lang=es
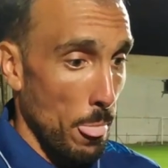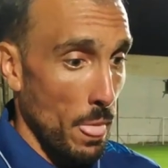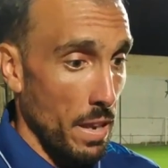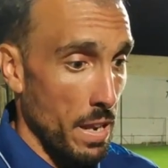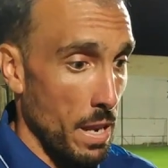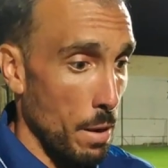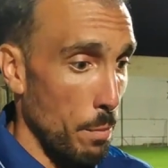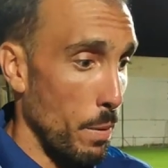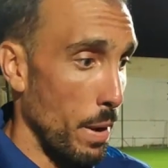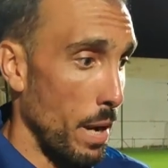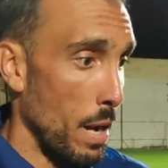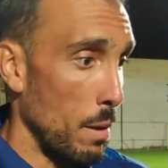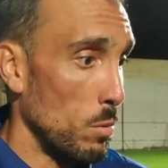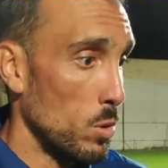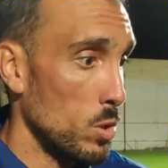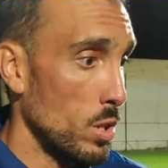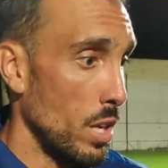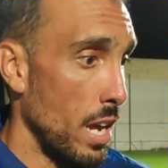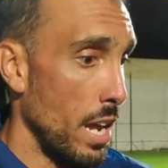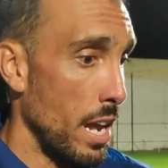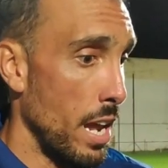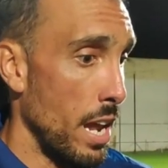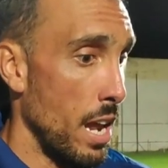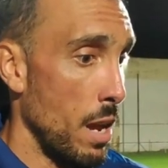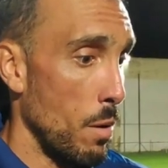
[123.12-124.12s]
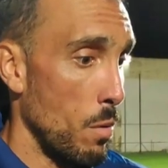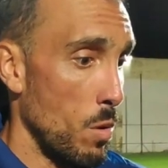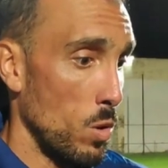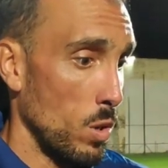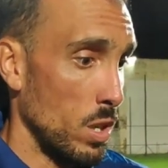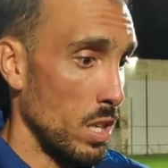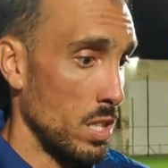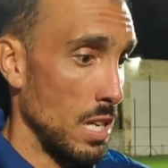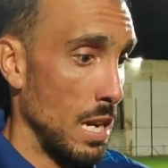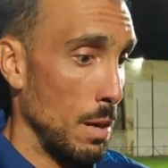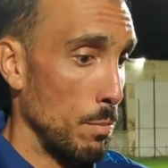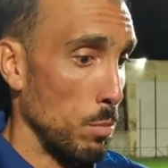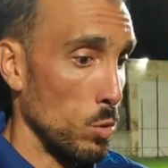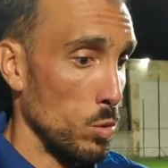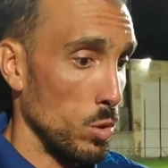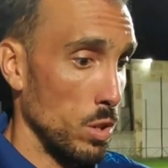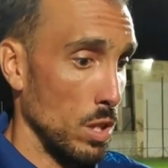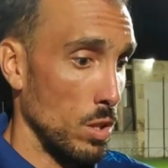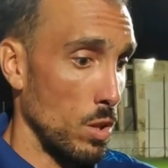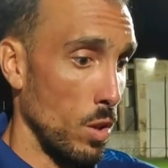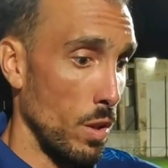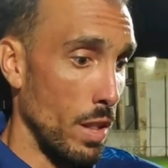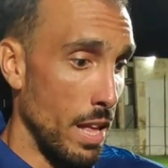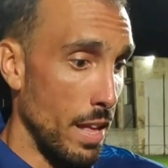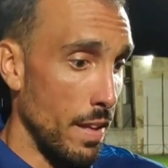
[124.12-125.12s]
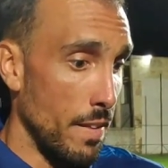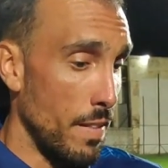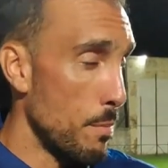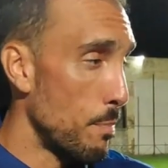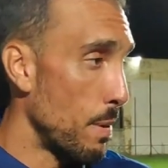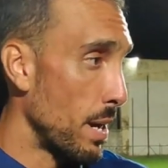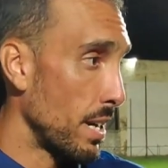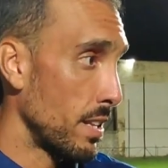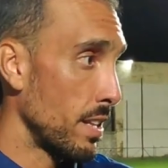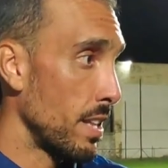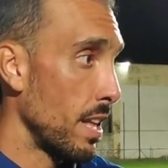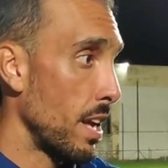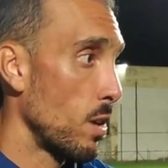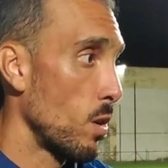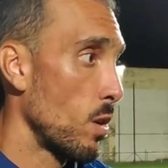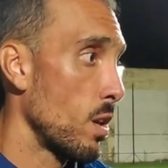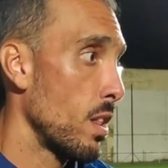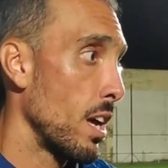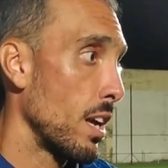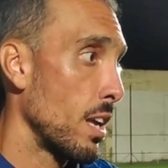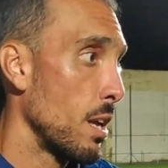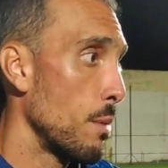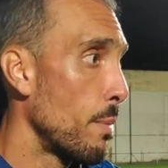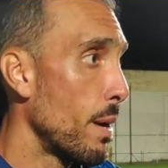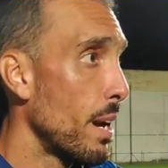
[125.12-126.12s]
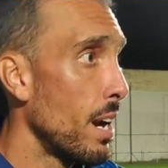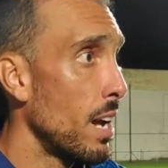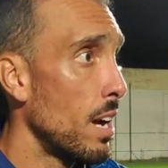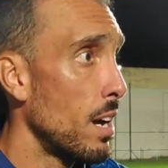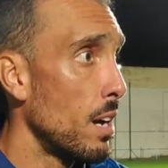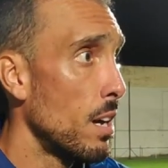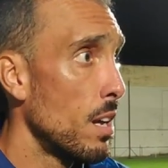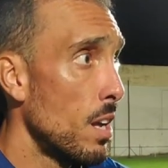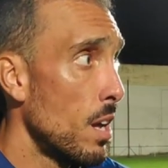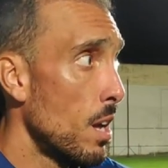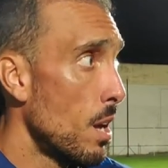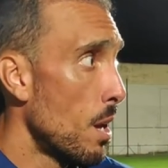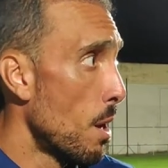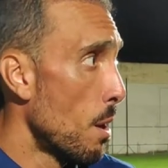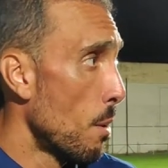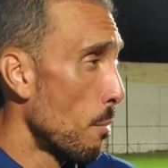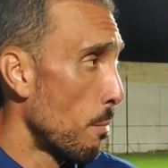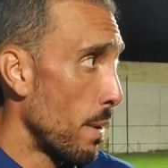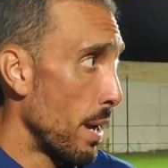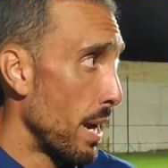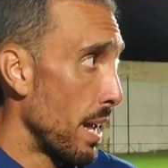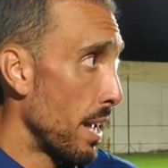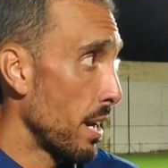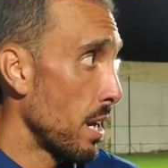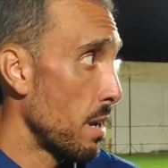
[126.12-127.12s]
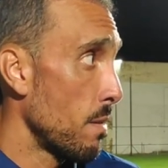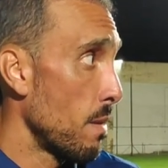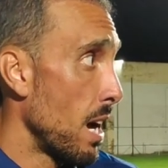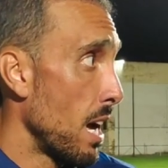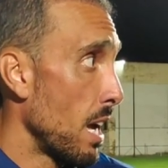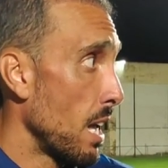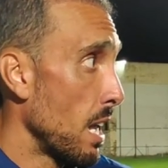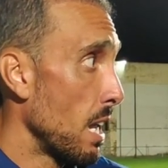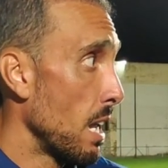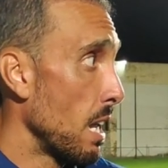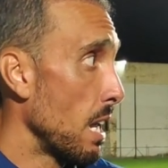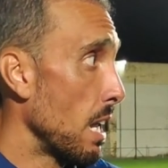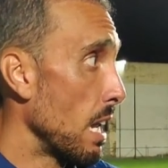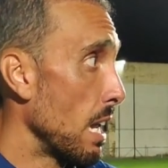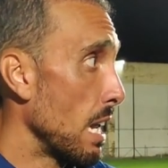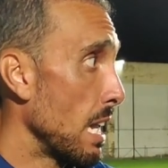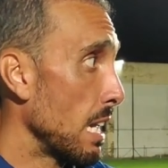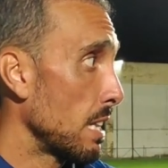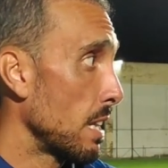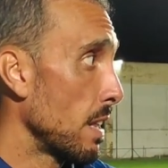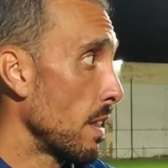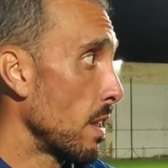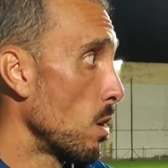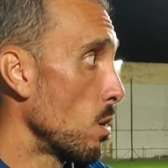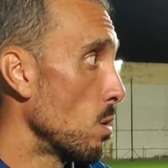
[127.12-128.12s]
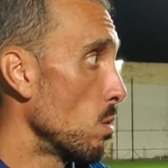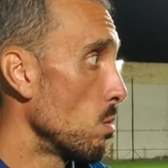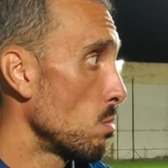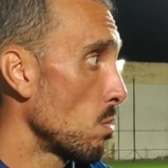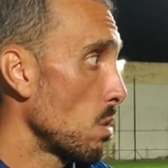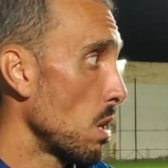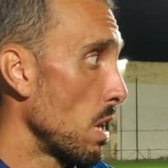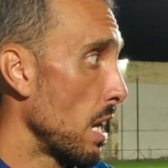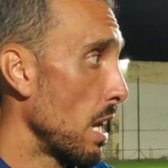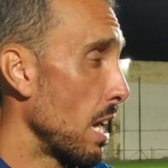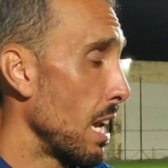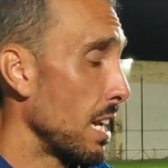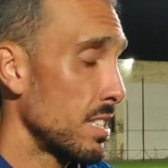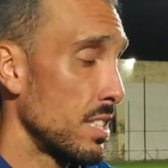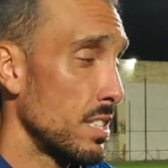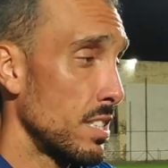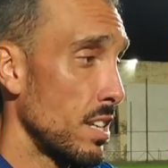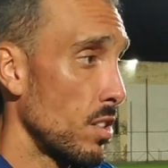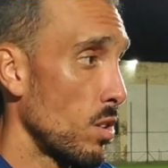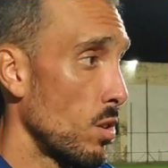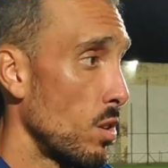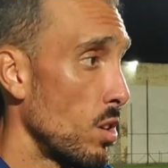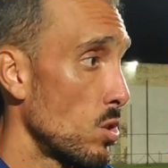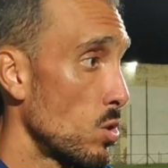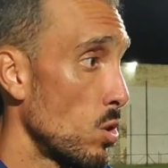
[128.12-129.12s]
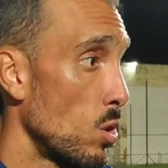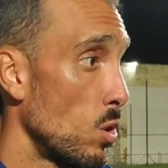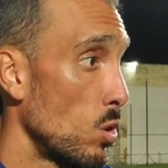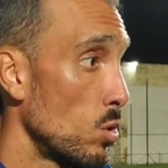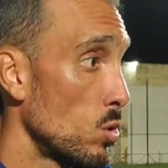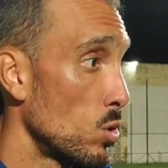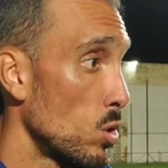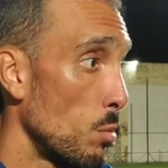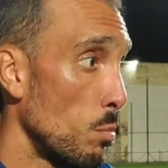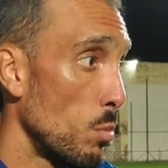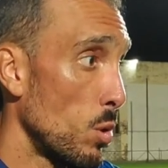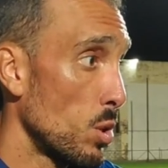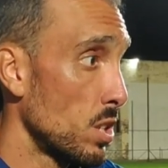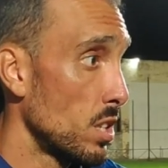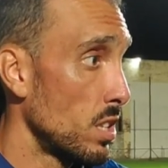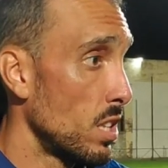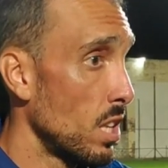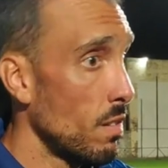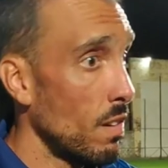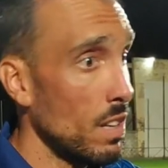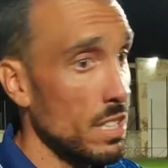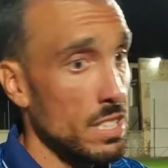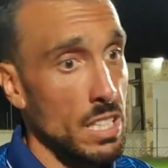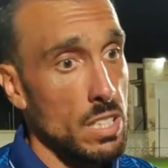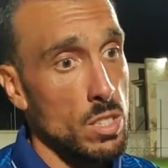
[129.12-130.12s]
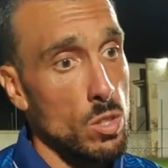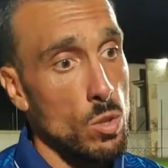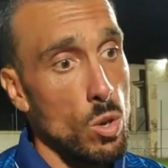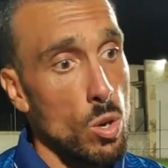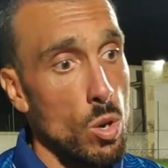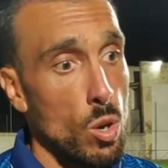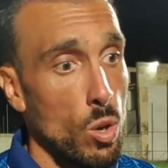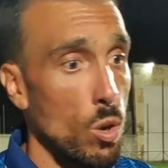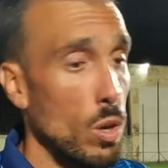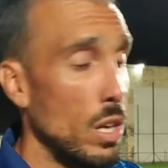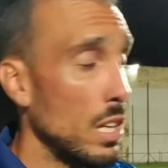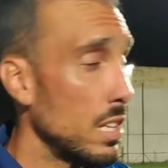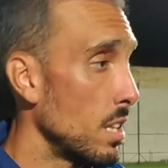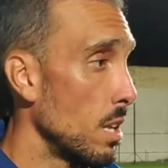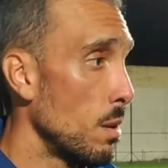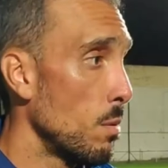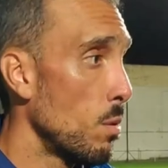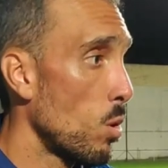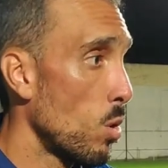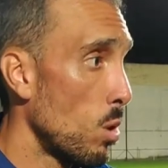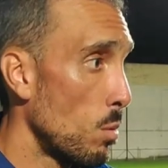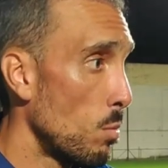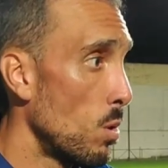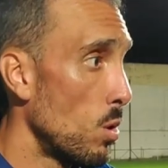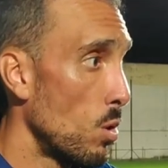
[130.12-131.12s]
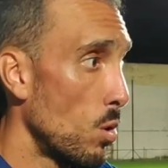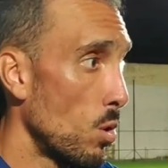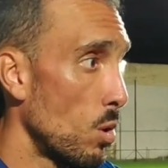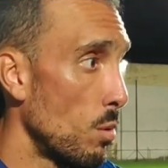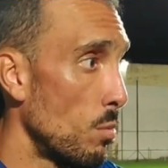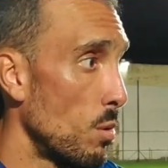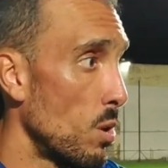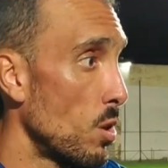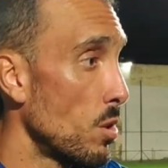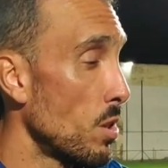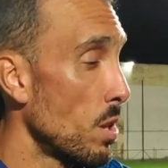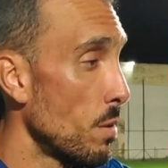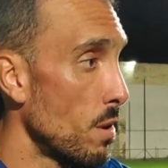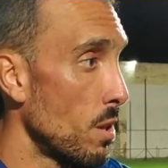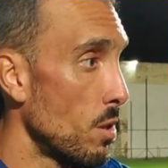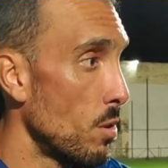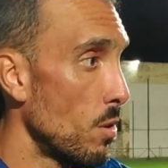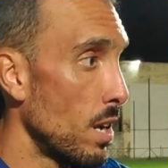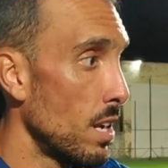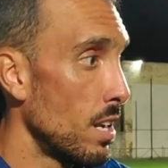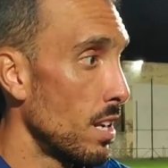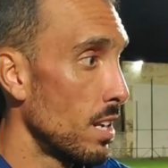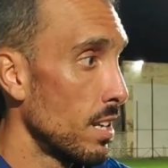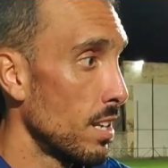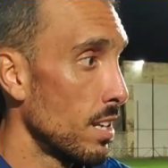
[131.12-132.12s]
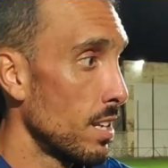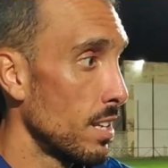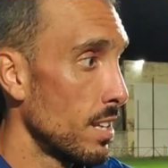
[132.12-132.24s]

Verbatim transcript: y esperemos que, bueno, que sea el puntito de, de partida ¿no? y de aquí para, para arriba y ya te digo, que las sensaciones son, positivas, tanto en lo colectivo como, como en lo individual.